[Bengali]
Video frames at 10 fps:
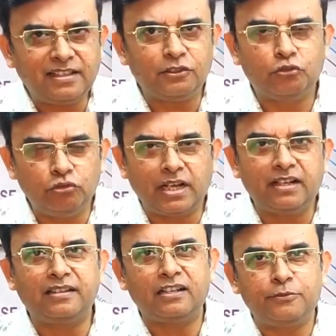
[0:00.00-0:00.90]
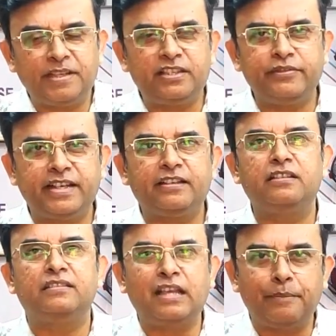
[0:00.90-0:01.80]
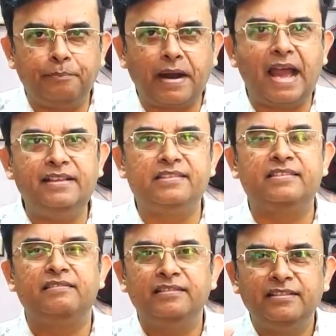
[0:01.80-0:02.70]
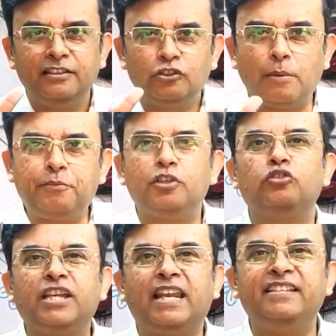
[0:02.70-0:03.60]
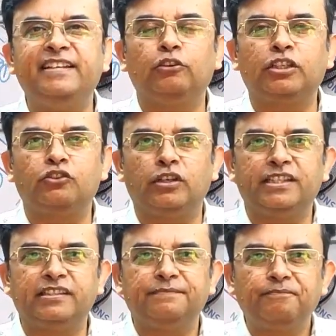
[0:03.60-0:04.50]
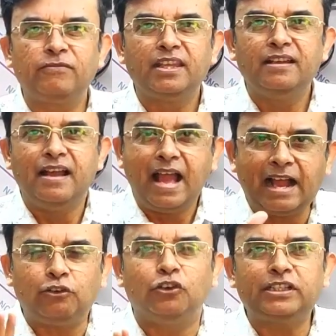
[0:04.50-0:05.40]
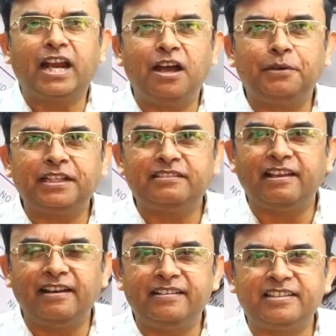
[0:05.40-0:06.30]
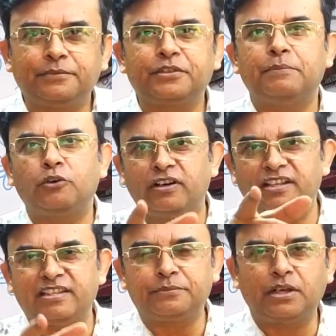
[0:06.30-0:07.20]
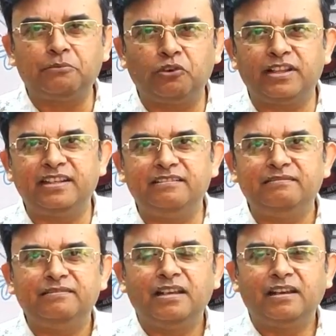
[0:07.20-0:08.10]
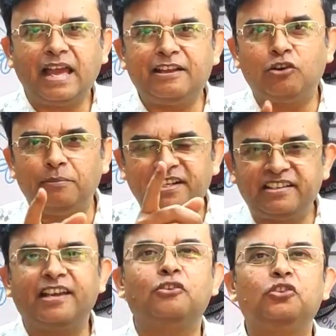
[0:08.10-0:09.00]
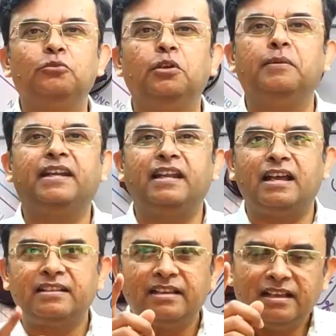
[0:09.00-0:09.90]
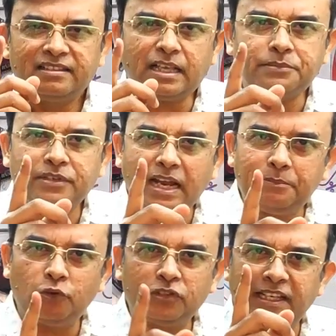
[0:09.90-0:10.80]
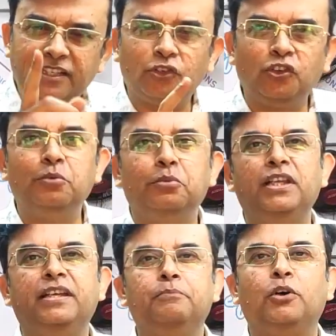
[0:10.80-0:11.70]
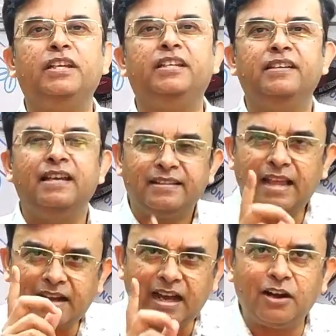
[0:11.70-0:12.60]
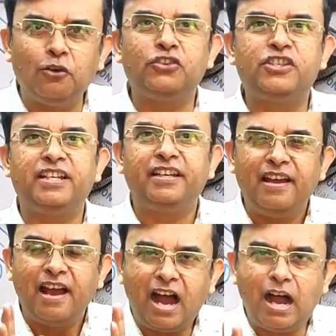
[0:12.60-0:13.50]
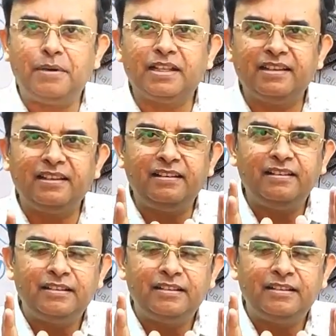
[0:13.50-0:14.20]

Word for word: রাজা স্কুটার তার স্পেসিফিকেশন তার প্রাইস সব কিছু চ্যালেঞ্জিং হতে চলেছে এখনও যারা আমাদের চ্যানেলটি সাবস্ক্রাইব করেননি সাবস্ক্রাইব করে দিন লাইক কমেন্ট শেয়ার করতেও ভুলবেন না সাবস্ক্রাইব করতে এই জন্যই ভুলি বলি তার কারণ হচ্ছে আমাদের